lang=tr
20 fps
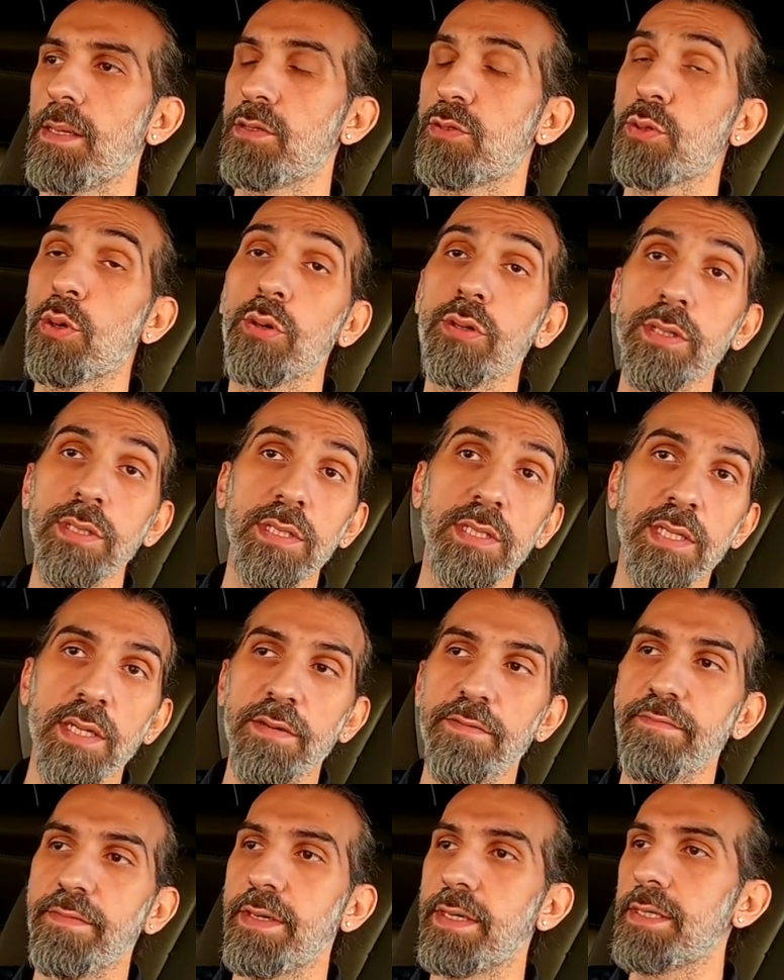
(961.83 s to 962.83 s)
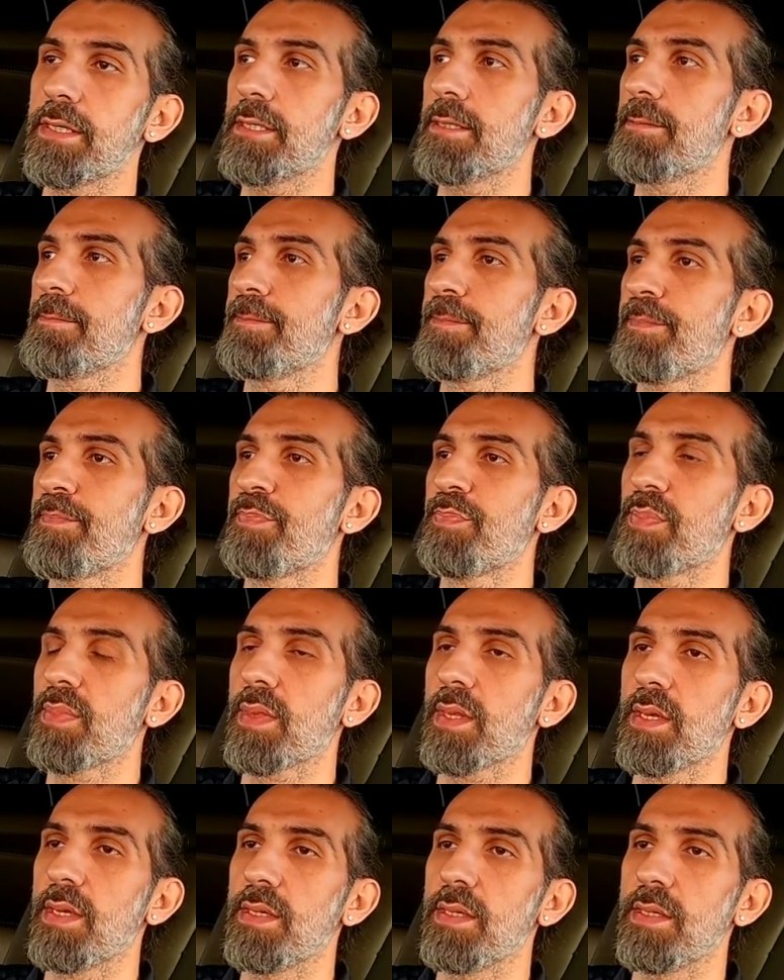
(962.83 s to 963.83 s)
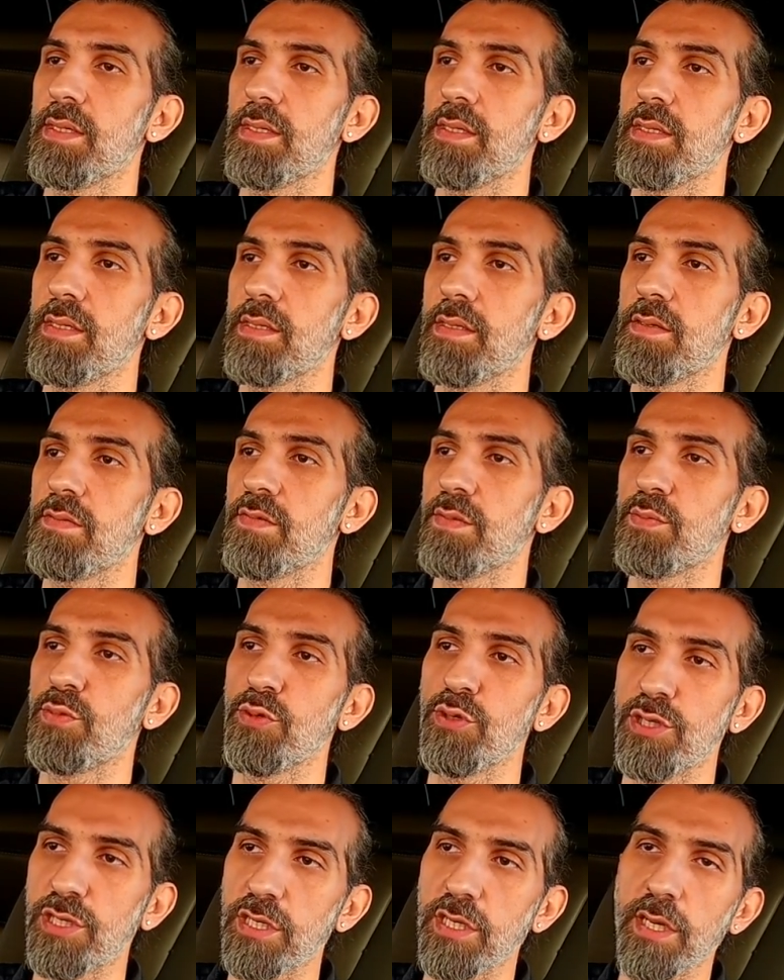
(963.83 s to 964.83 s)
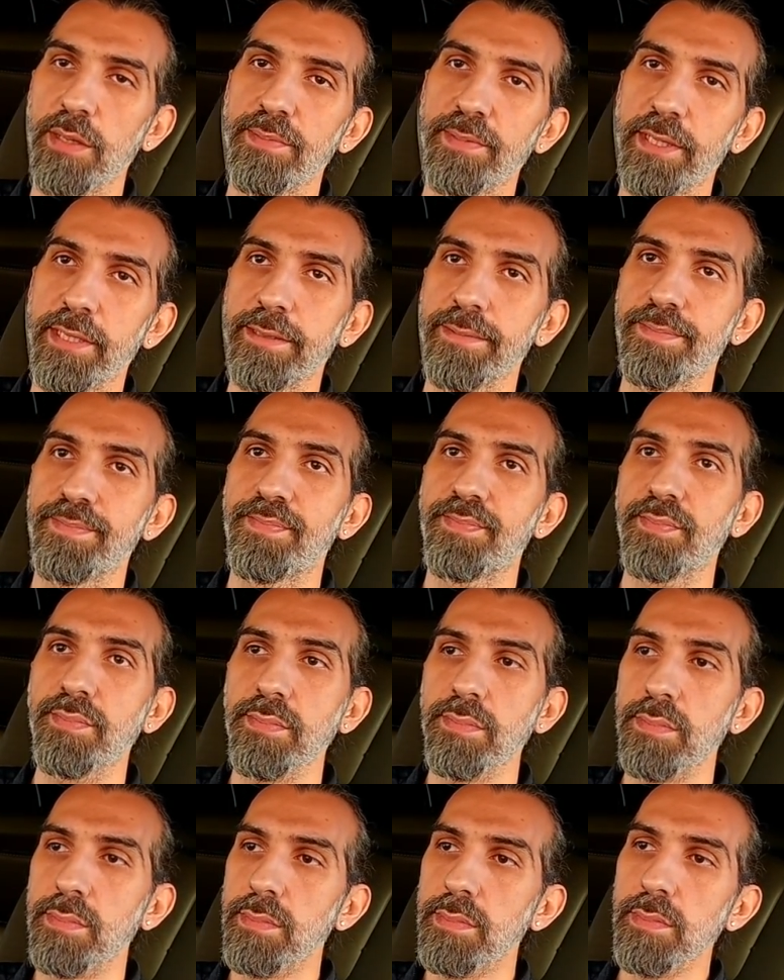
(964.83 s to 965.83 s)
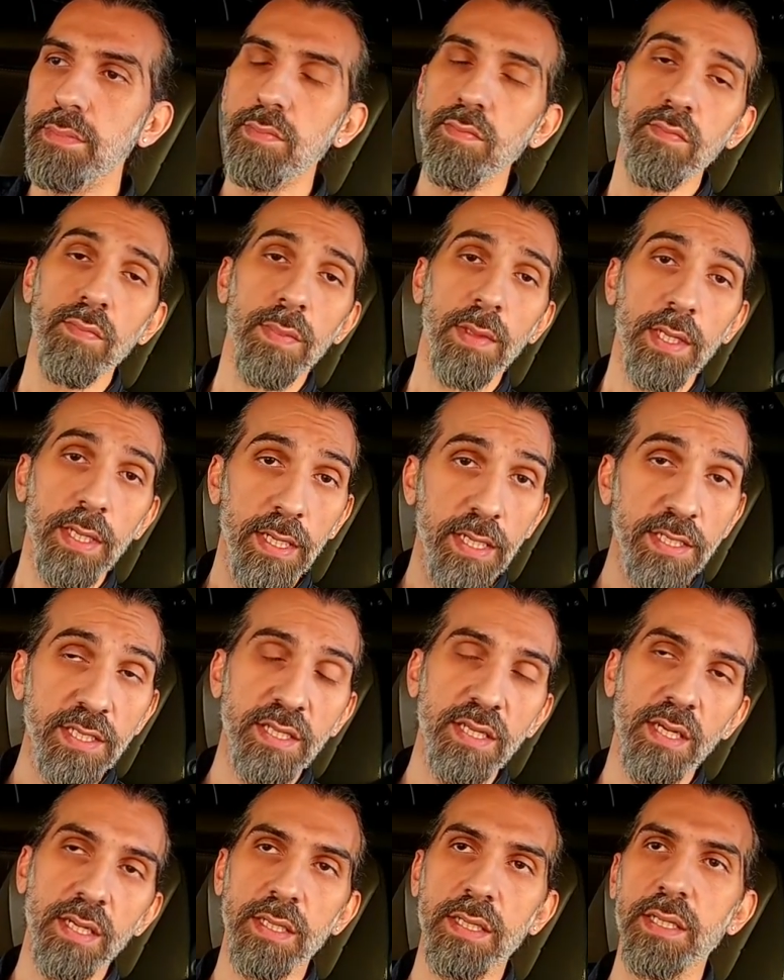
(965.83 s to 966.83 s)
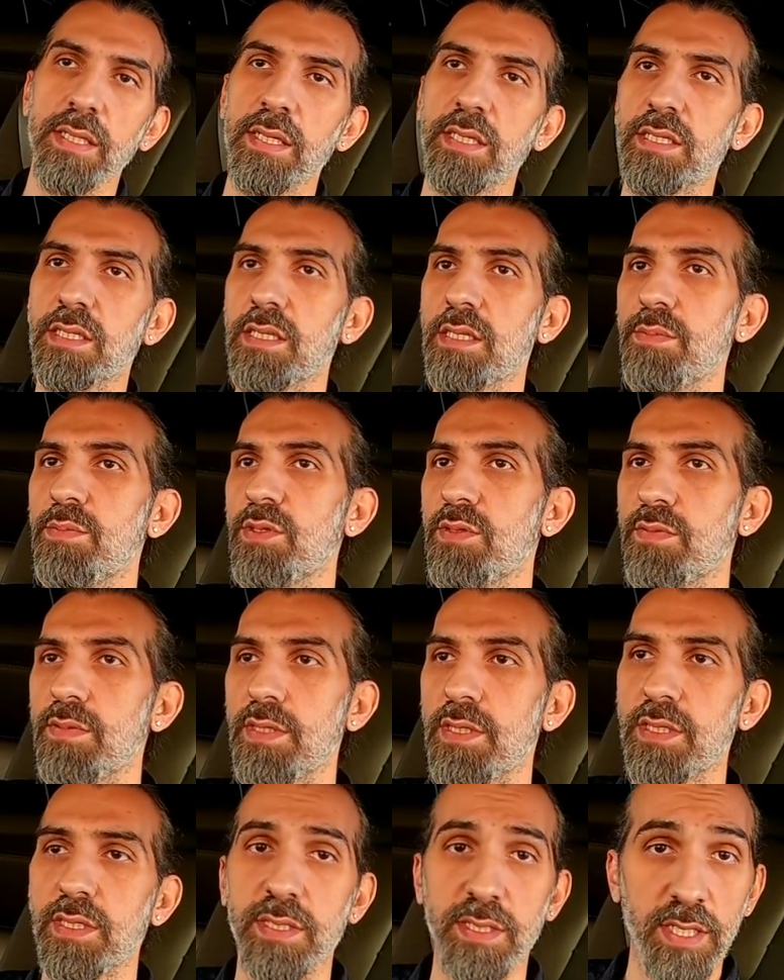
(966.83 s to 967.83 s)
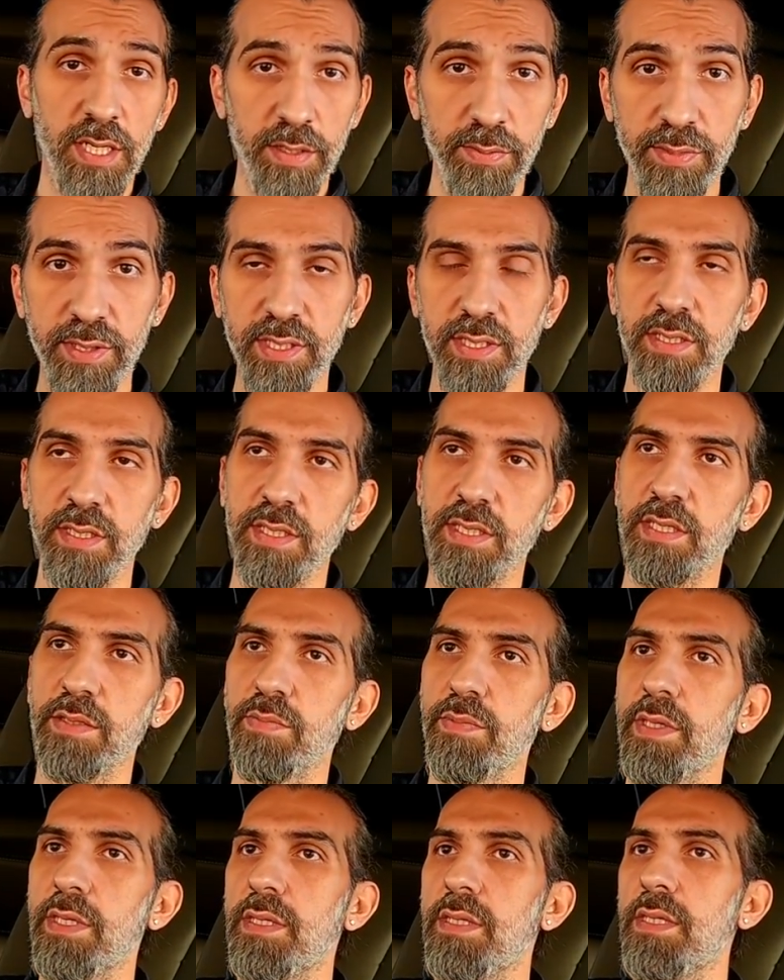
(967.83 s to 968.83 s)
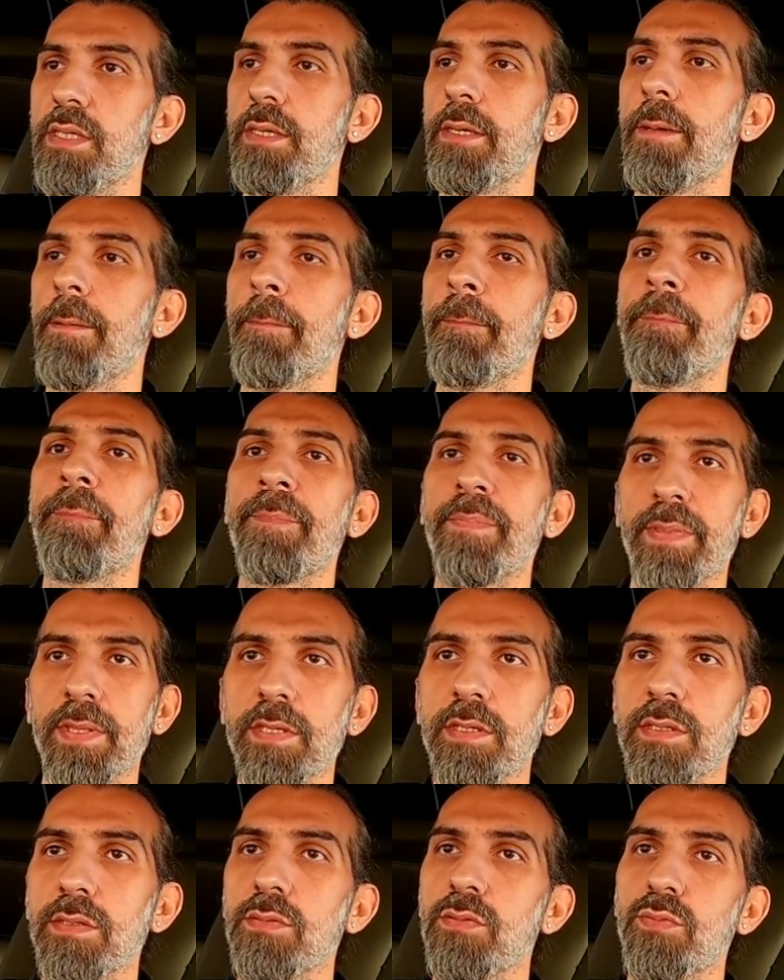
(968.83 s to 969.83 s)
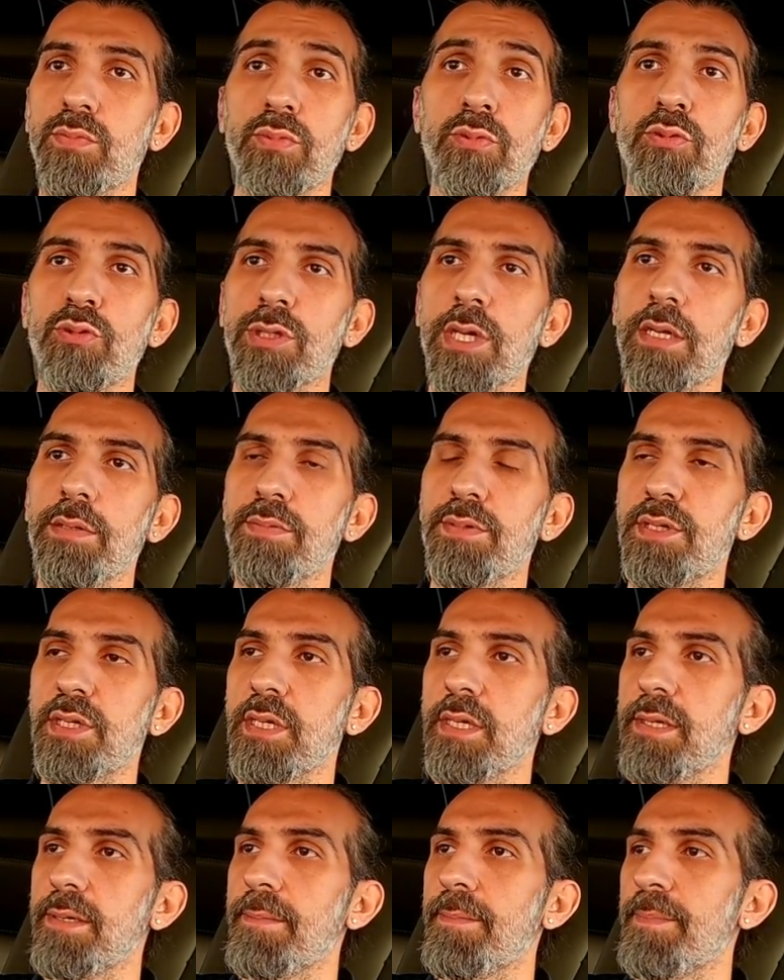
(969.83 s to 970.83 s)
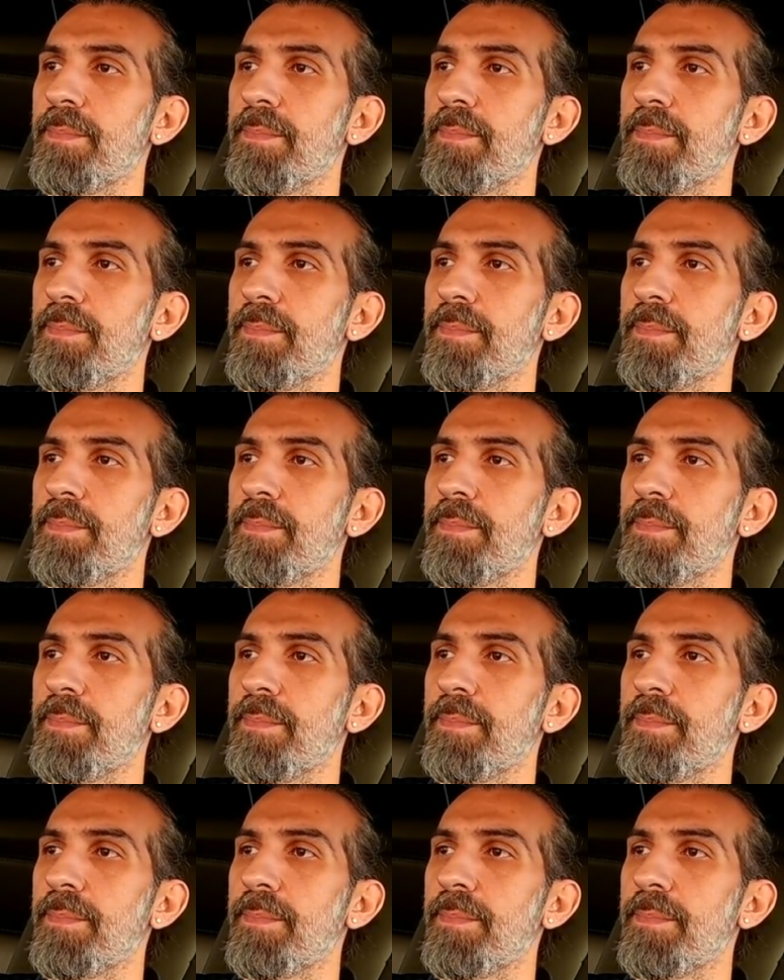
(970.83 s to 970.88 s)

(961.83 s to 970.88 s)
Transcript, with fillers: Çok insan var. ve bu işi yapan eski arkadaşlarımız var. İşte saymışsın isimlerini. Bu güzel bir şey.